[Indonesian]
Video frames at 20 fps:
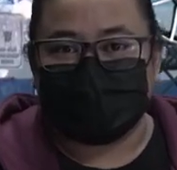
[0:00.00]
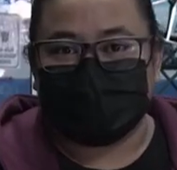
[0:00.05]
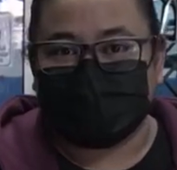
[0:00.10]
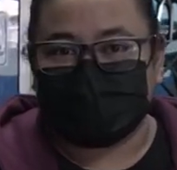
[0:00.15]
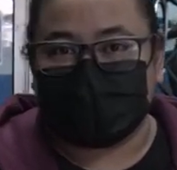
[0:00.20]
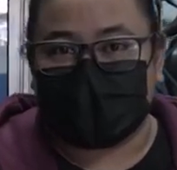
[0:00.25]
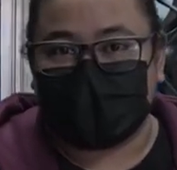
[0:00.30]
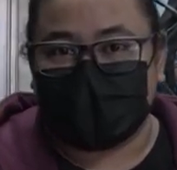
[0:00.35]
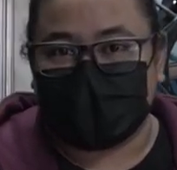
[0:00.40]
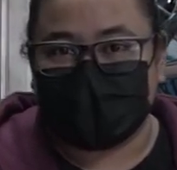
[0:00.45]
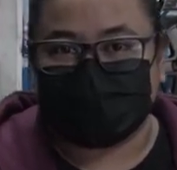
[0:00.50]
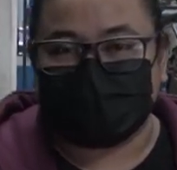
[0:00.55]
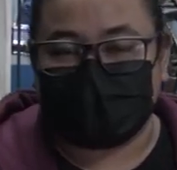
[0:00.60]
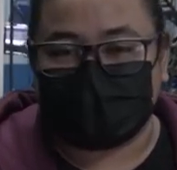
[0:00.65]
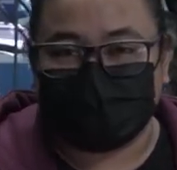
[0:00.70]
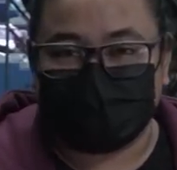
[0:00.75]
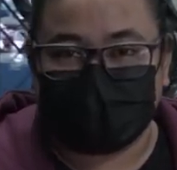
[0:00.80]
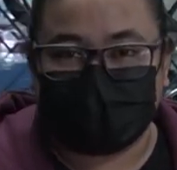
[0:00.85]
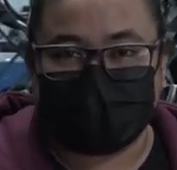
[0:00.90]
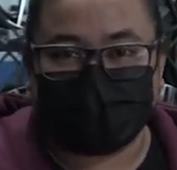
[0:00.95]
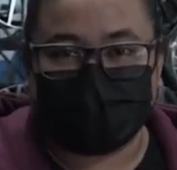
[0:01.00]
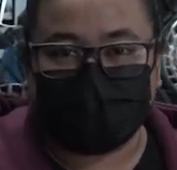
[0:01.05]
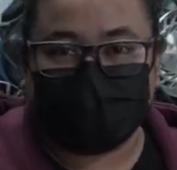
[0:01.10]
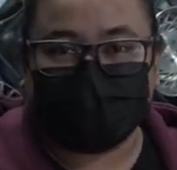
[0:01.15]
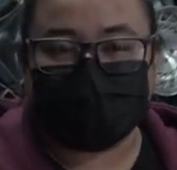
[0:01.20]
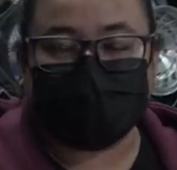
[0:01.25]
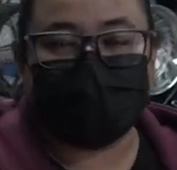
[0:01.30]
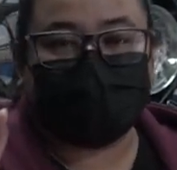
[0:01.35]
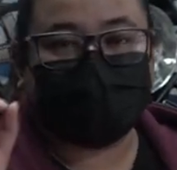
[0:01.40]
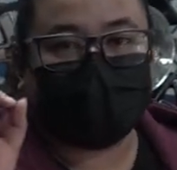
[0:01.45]
resminya HSR Wheel
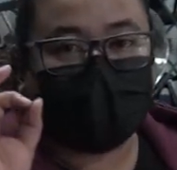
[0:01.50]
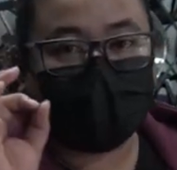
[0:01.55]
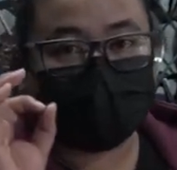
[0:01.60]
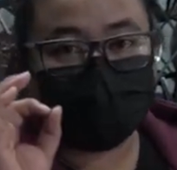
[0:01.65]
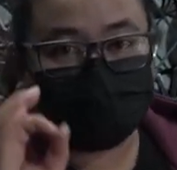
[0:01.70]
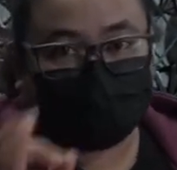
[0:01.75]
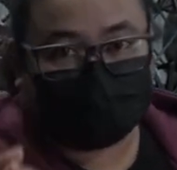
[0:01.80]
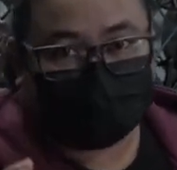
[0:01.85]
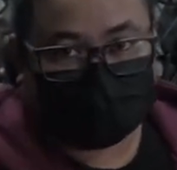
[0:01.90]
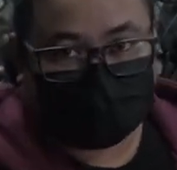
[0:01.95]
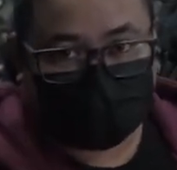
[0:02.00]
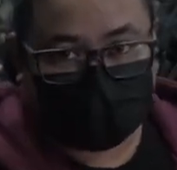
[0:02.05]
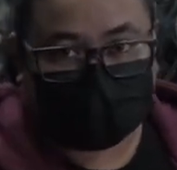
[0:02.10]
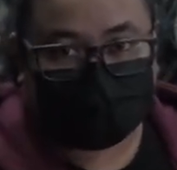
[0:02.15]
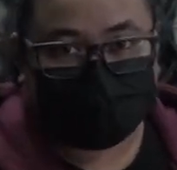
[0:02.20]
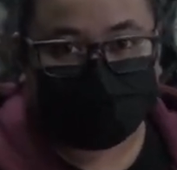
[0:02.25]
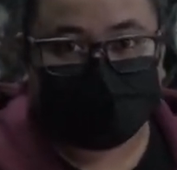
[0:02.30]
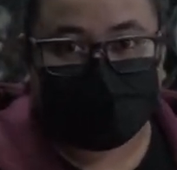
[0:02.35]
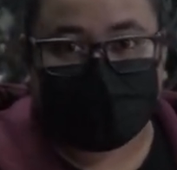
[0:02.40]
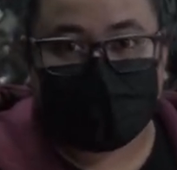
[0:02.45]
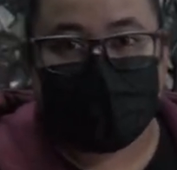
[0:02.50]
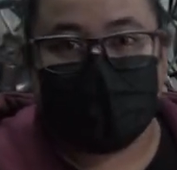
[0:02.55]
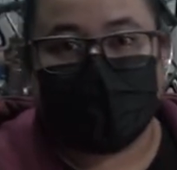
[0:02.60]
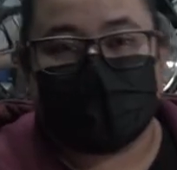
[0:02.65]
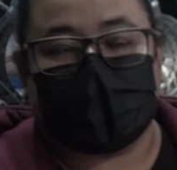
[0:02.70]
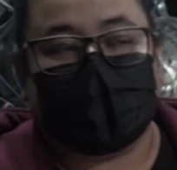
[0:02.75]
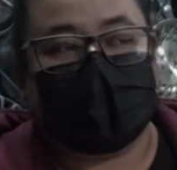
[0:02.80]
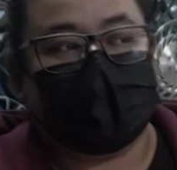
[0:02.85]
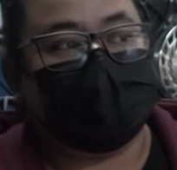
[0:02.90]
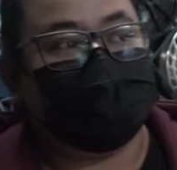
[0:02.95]
itu for free ya
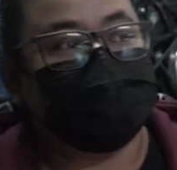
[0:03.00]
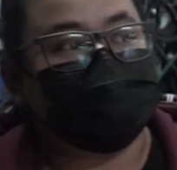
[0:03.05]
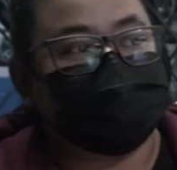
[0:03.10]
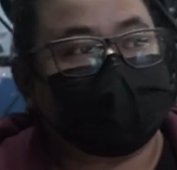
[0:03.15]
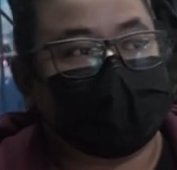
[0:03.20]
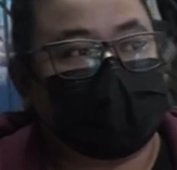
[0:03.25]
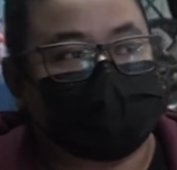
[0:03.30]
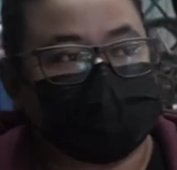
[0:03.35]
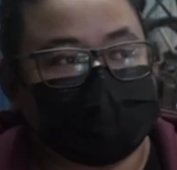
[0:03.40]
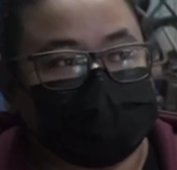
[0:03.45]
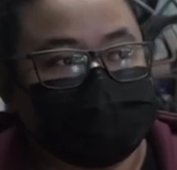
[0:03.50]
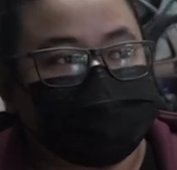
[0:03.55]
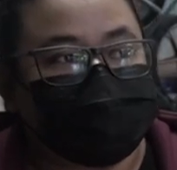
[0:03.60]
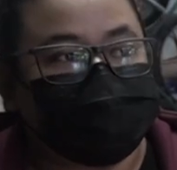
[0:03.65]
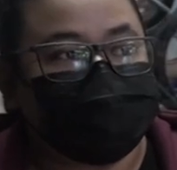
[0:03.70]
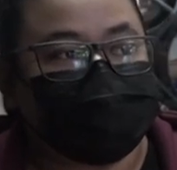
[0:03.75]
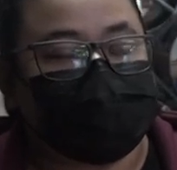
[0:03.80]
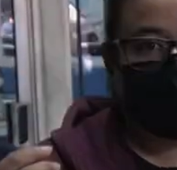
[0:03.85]
kalian bisa datang